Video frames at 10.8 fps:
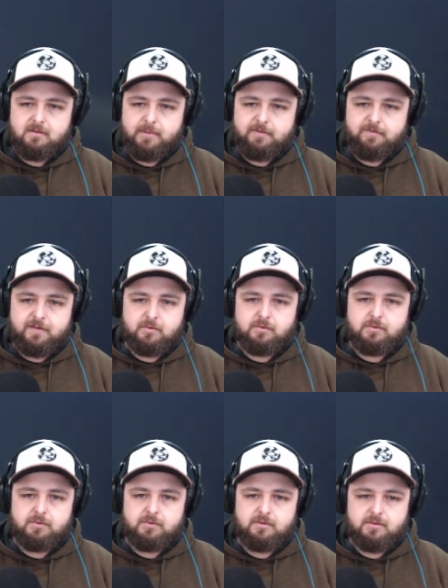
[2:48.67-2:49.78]
Perfeito.
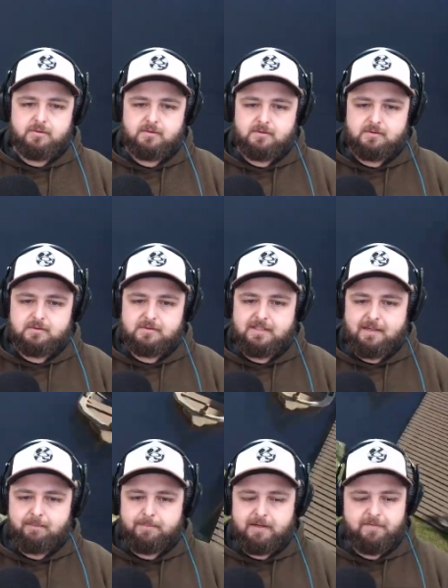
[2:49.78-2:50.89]
Tá,
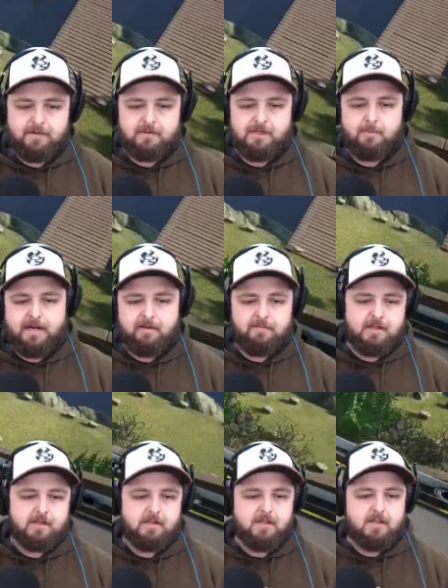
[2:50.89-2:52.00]
perfeito, né?
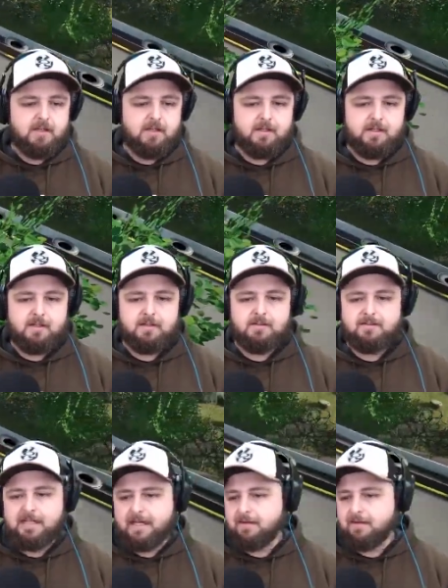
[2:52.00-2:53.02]
Maravilha. Uh, tá,